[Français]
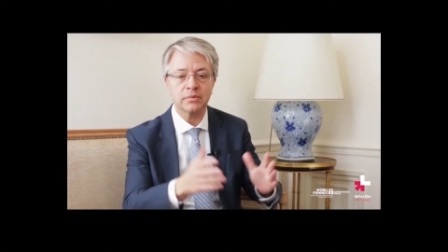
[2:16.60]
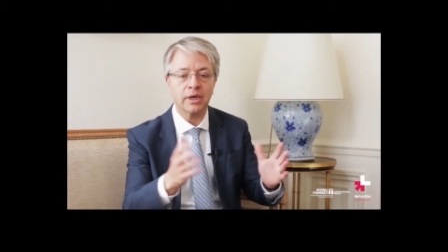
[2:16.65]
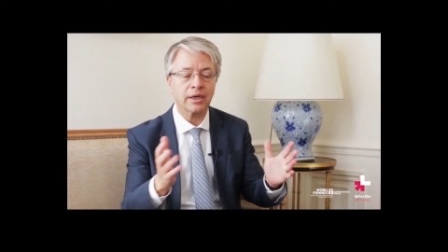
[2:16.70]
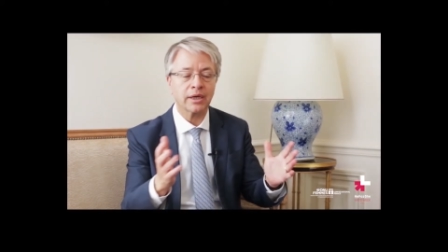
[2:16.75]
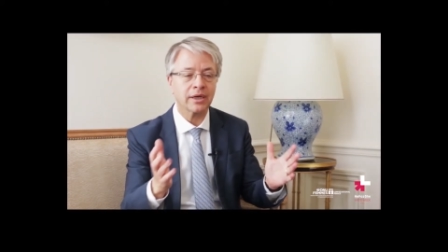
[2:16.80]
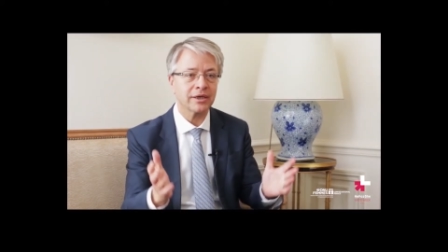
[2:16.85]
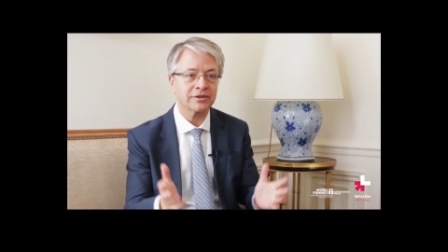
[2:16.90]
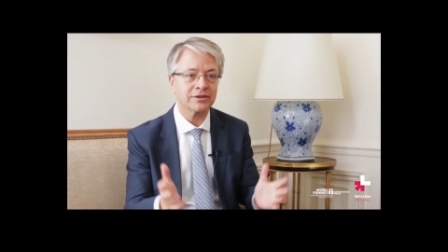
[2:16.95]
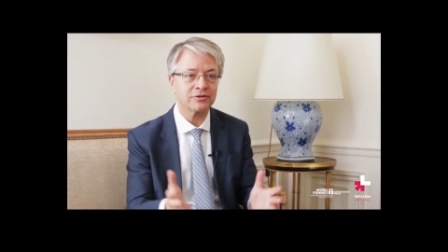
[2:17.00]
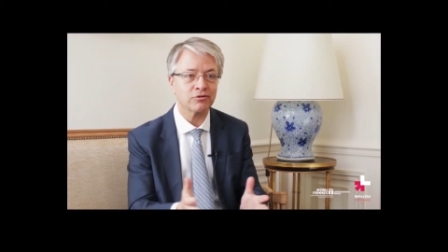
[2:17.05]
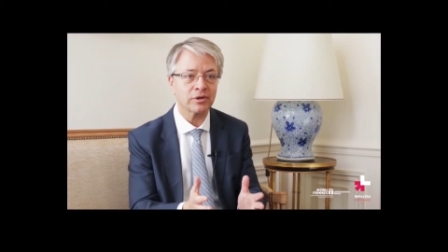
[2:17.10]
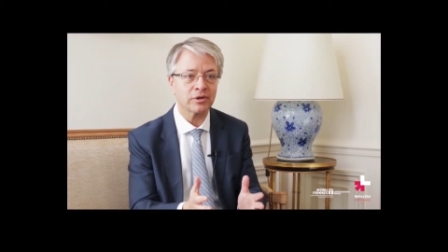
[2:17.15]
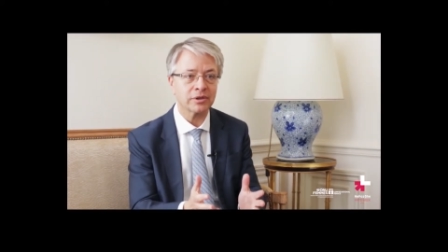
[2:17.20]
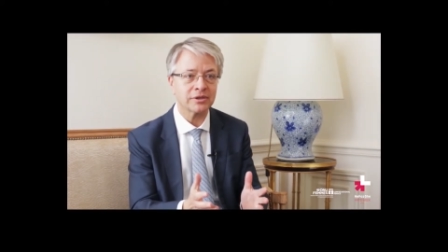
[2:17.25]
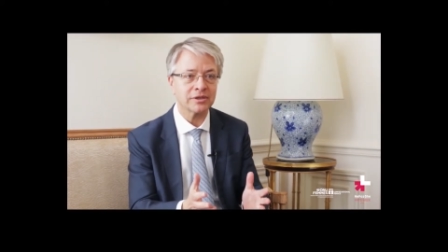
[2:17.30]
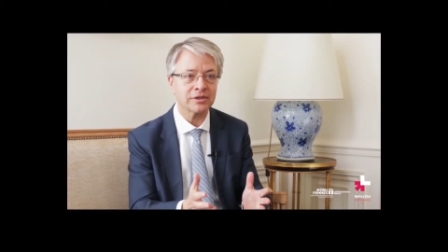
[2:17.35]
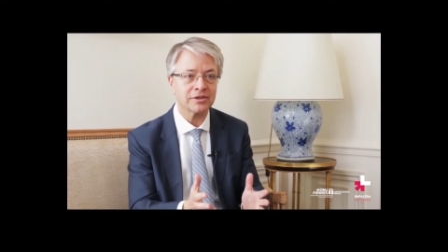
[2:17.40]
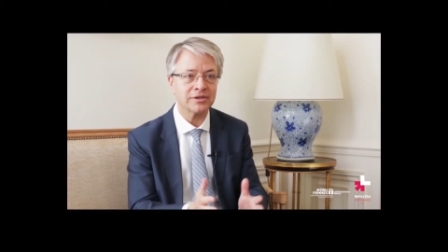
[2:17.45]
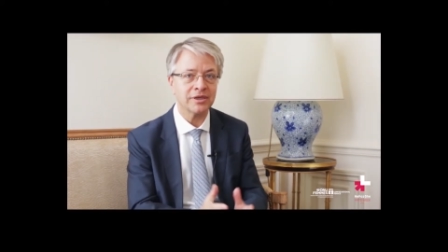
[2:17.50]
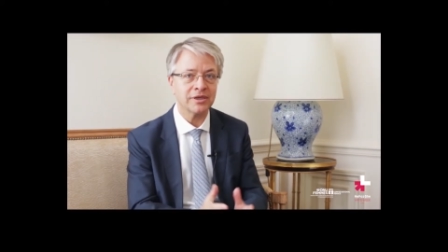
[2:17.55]
La création
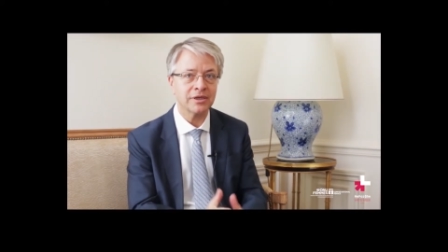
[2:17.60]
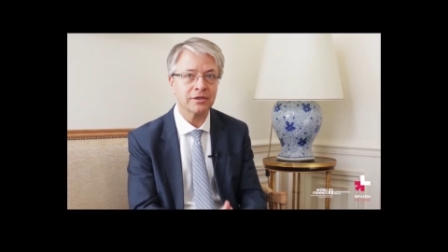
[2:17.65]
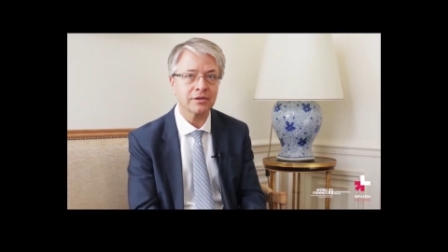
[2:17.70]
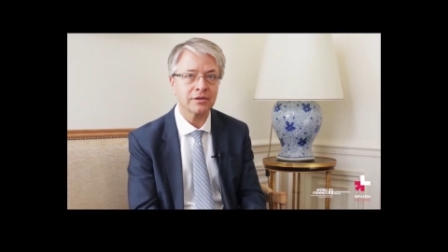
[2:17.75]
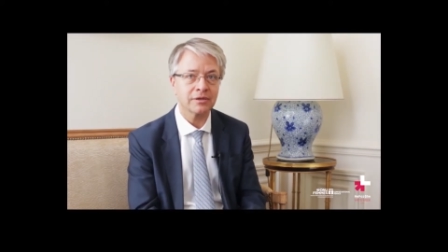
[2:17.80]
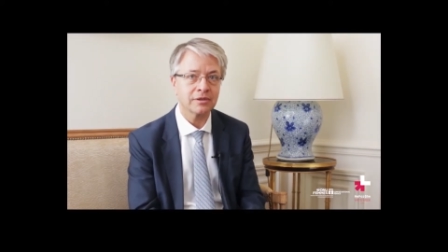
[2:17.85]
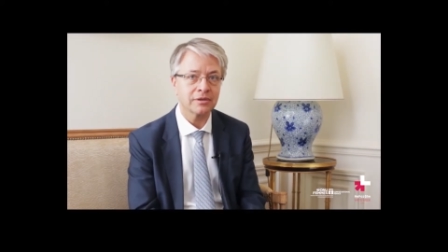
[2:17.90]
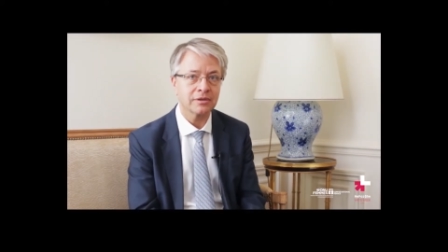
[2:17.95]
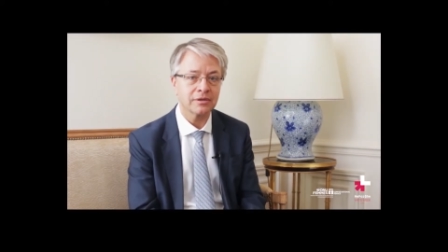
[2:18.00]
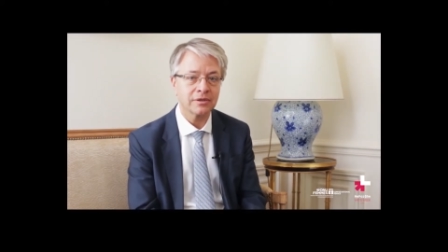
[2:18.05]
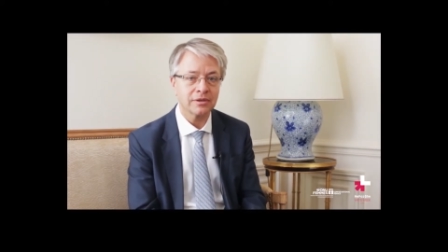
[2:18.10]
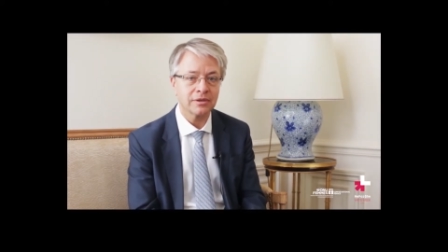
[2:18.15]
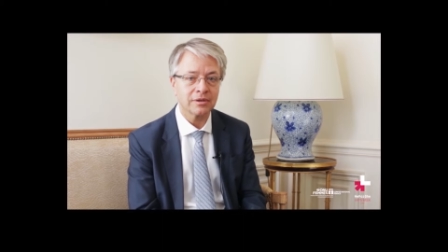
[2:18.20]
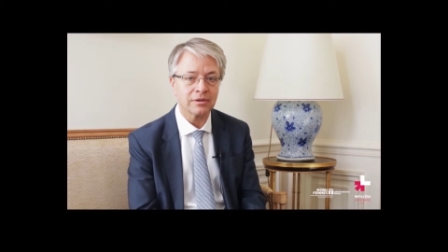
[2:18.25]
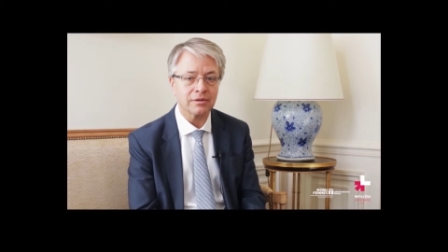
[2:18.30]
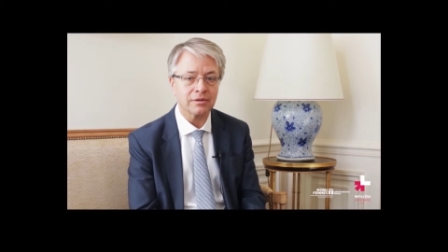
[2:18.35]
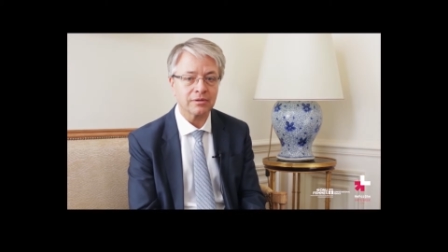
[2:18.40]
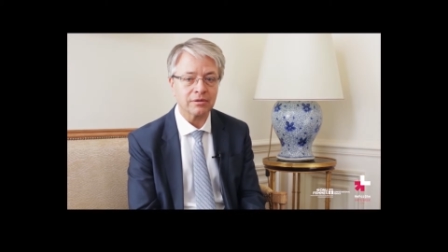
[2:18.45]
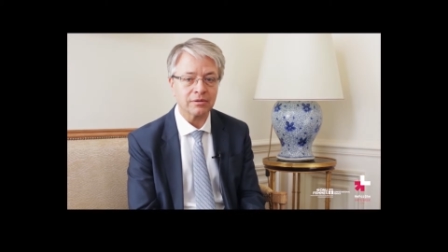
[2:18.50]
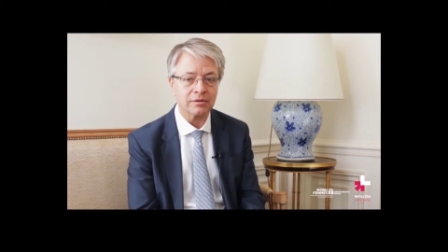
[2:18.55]
artistique,
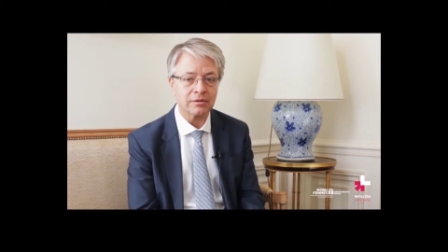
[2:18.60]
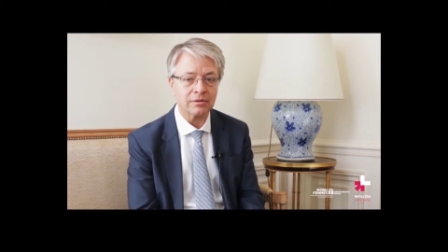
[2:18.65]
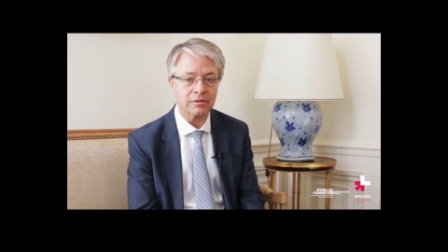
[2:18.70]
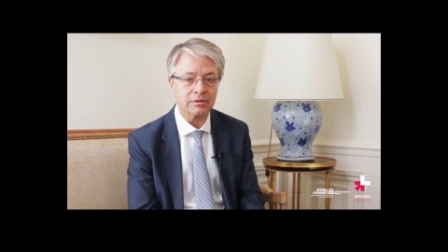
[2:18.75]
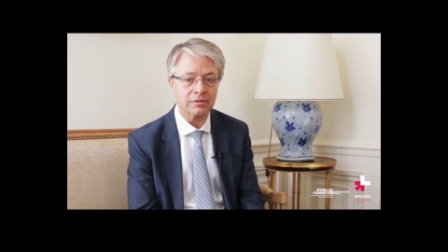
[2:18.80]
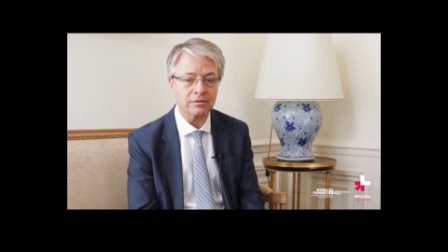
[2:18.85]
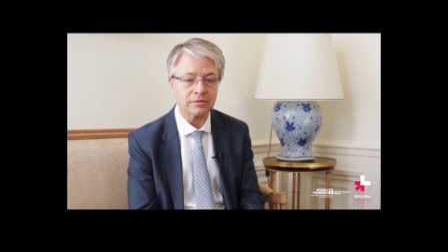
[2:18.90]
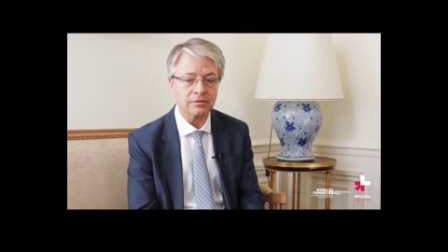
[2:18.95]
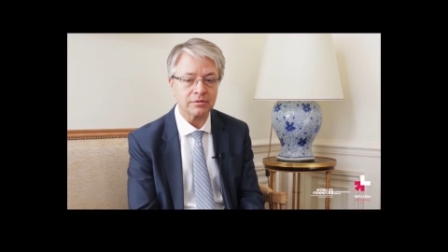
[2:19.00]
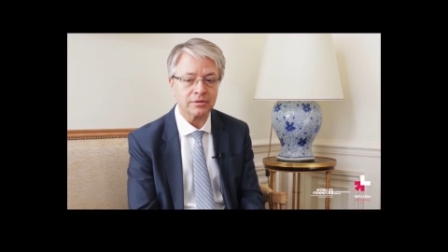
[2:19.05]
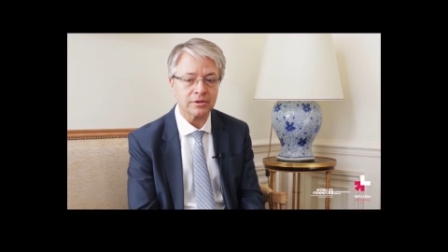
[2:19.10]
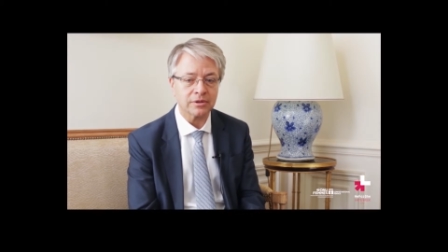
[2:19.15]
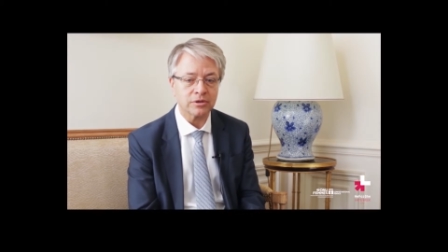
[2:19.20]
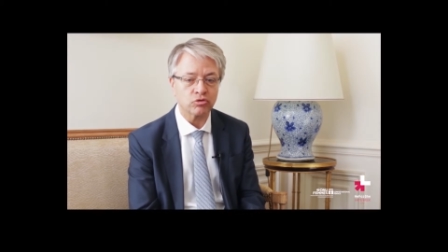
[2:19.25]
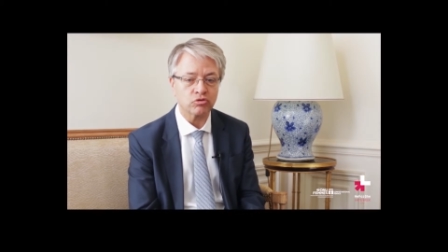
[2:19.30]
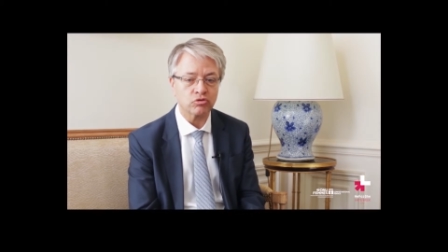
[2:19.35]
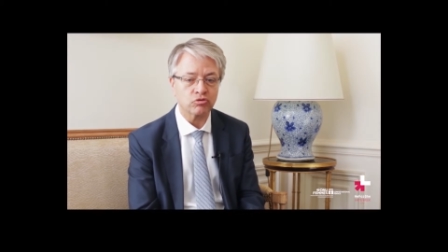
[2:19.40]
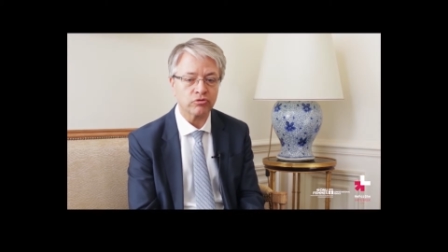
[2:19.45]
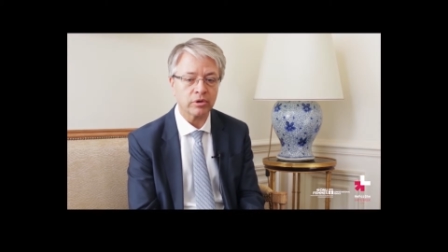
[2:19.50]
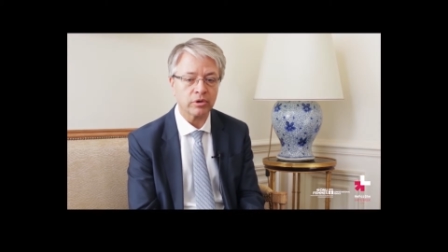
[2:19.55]
euh, c'est
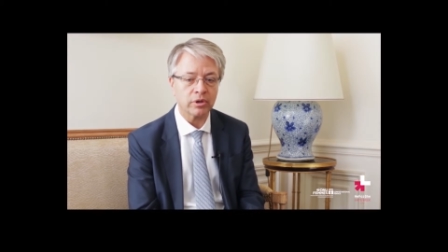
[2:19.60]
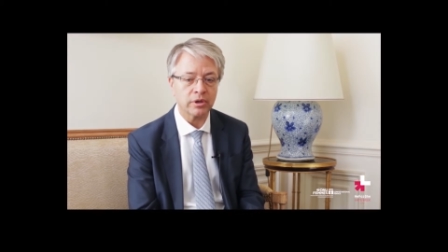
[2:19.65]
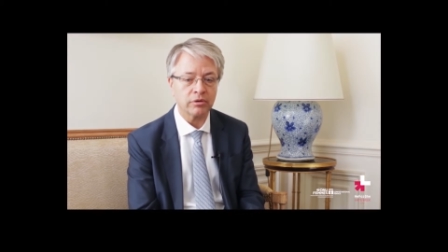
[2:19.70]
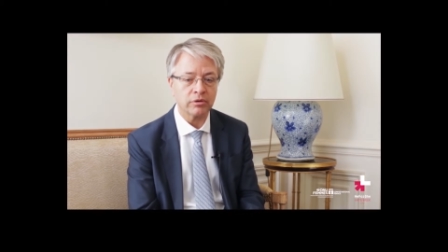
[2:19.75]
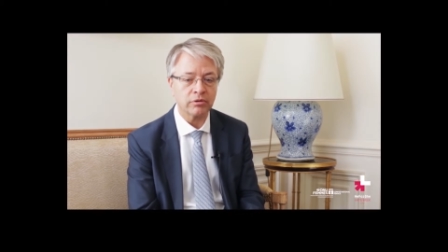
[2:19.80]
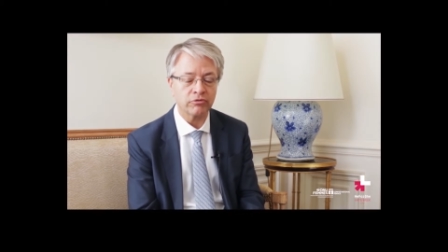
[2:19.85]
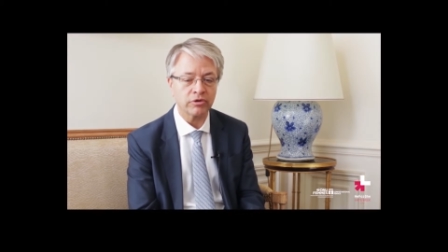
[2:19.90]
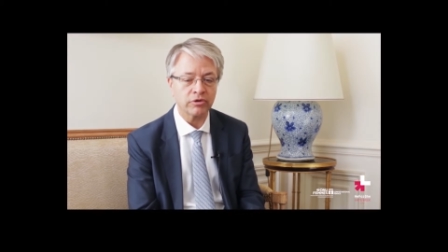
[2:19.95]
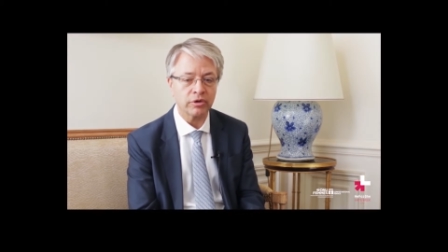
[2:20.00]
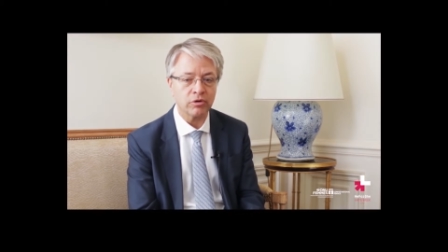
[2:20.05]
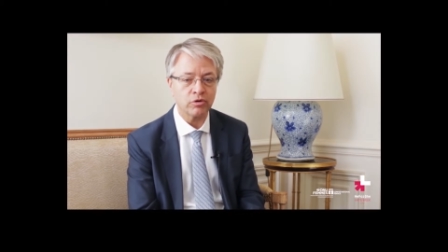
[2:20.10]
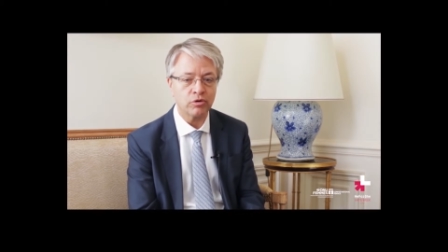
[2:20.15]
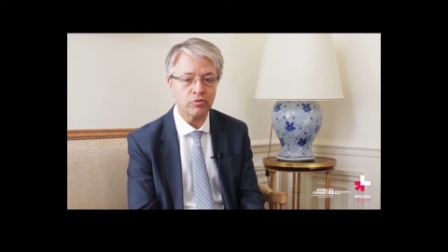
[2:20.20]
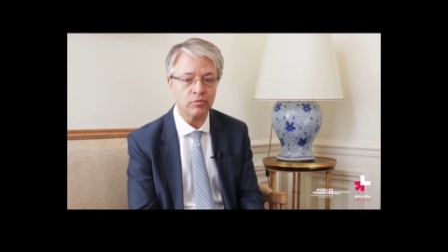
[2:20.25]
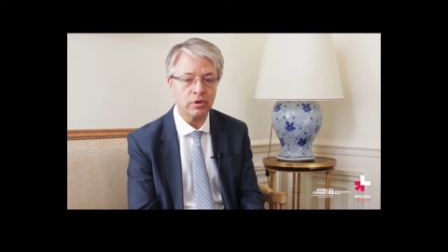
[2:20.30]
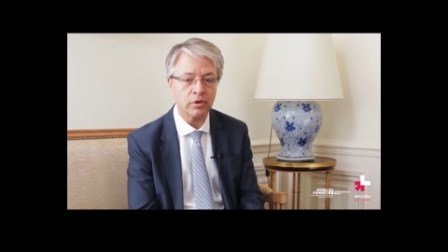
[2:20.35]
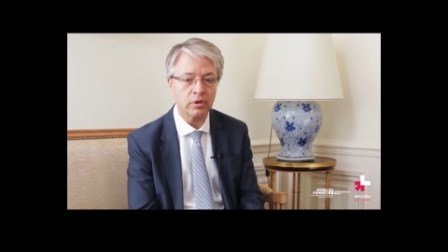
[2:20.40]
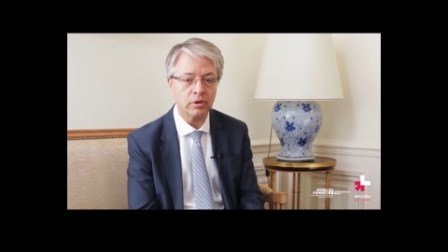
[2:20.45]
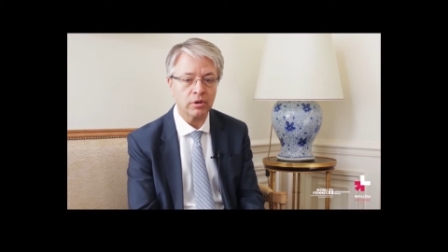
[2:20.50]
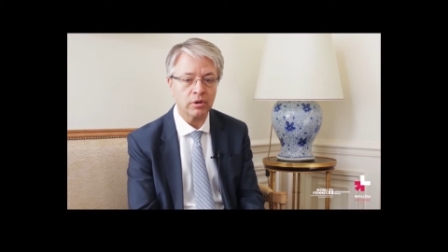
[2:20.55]
souvent un
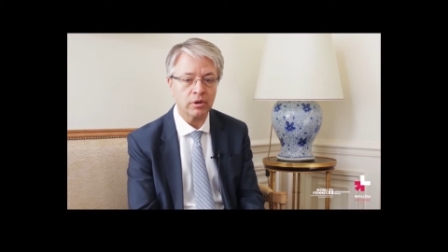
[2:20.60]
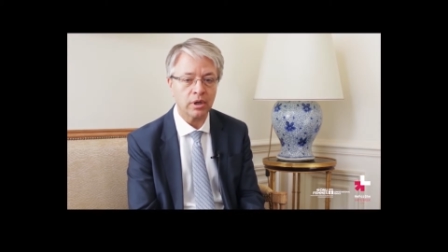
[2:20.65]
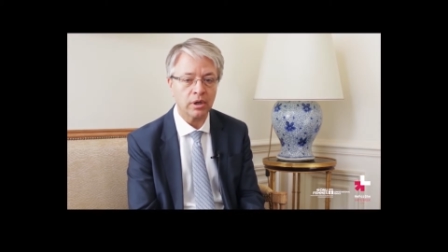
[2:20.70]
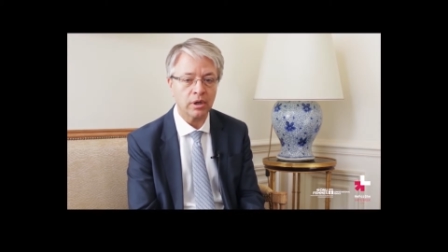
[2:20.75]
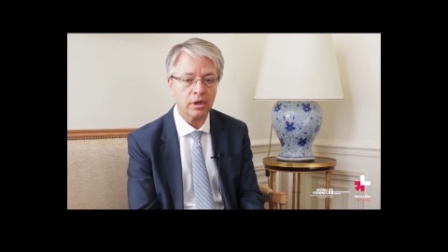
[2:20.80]
environnement,